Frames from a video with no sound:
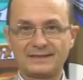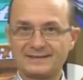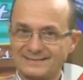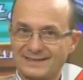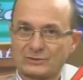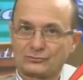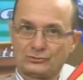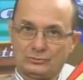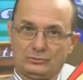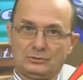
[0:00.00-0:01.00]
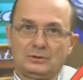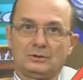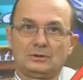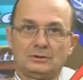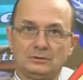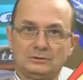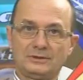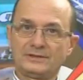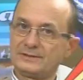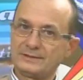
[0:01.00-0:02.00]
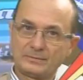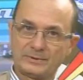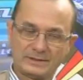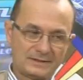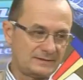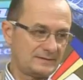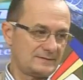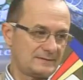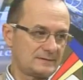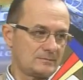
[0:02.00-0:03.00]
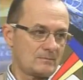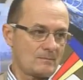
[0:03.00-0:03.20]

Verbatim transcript: l'esercito eh, degli indipendentisti.